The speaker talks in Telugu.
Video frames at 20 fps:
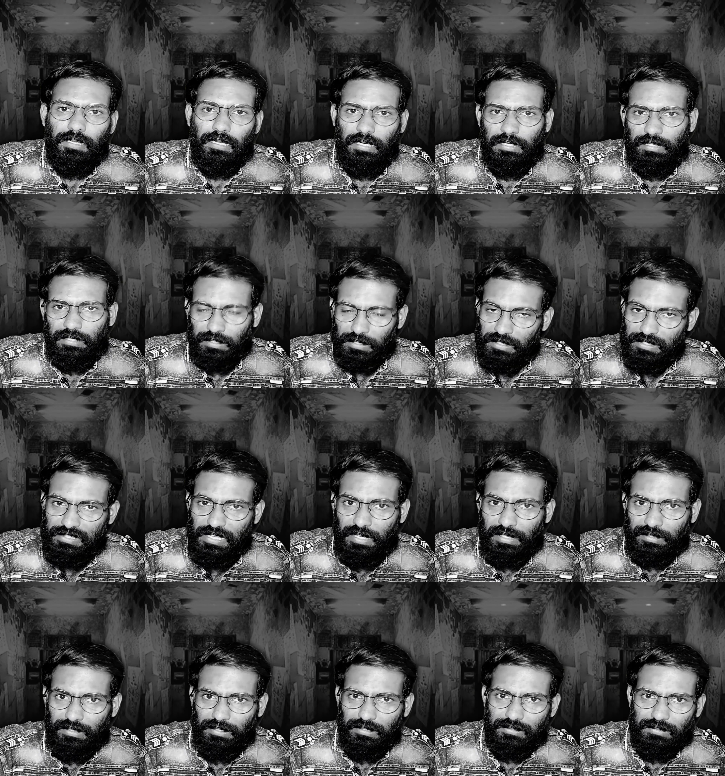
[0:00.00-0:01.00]
కానీ
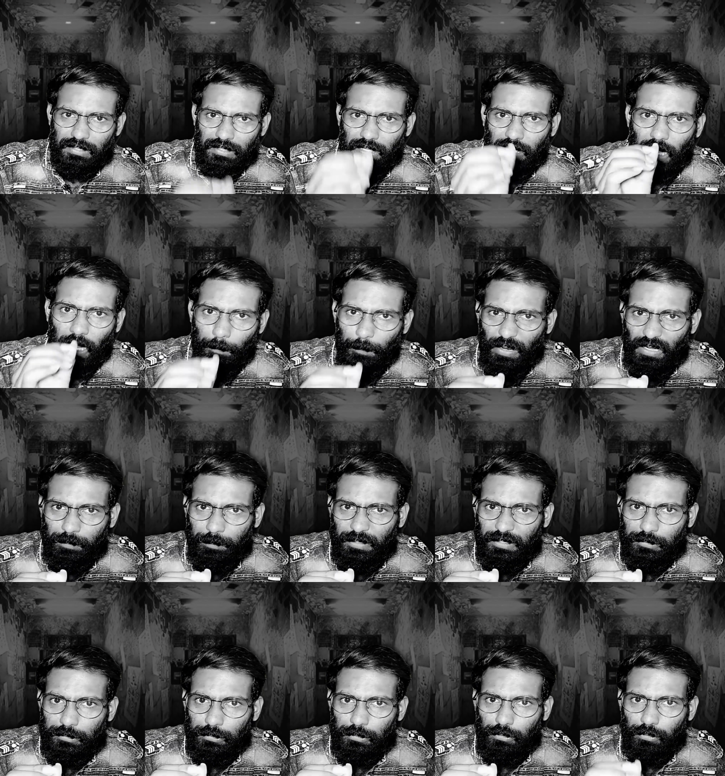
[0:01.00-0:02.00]
నిజానికి తన
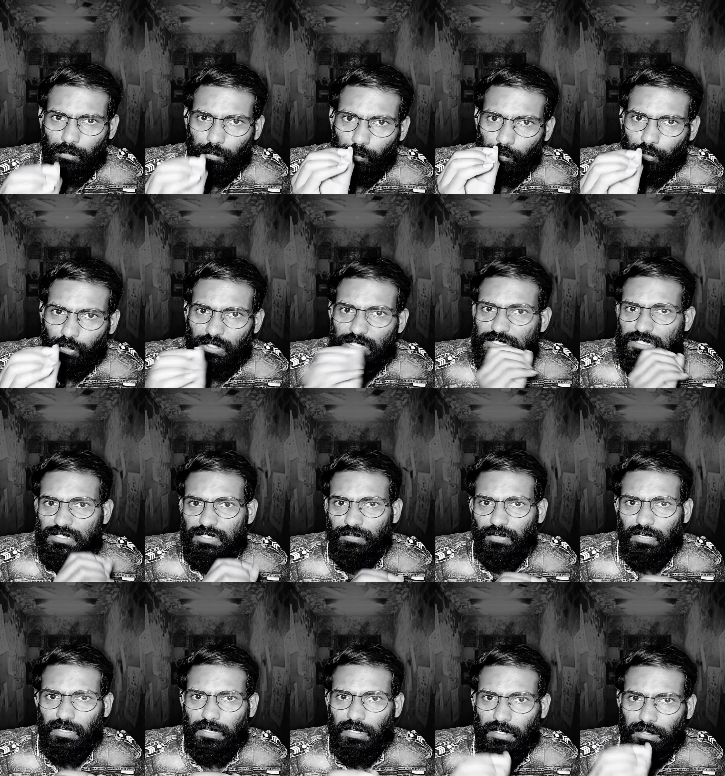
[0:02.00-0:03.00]
అపార్ట్మెంటు ఊరి
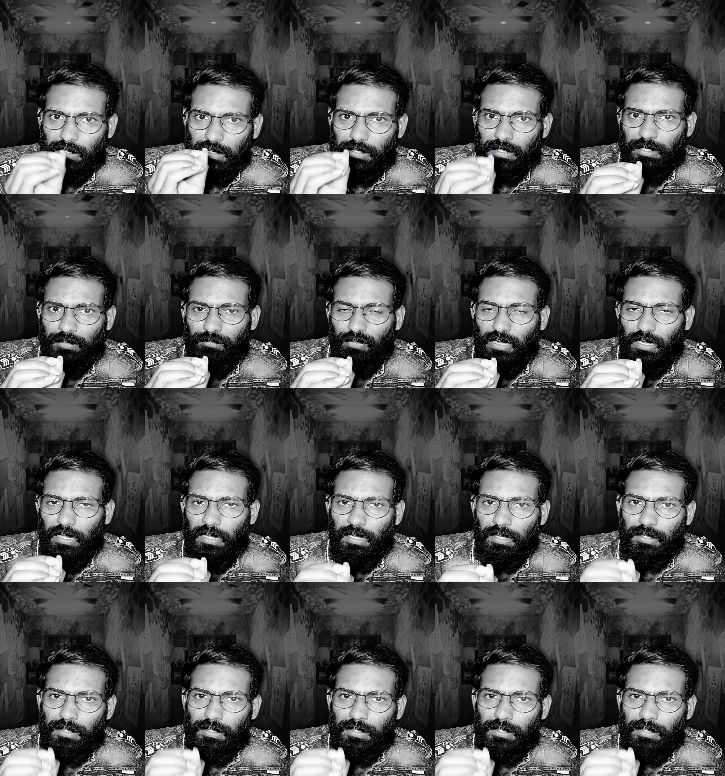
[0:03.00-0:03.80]
చివరన కట్టడం వల్ల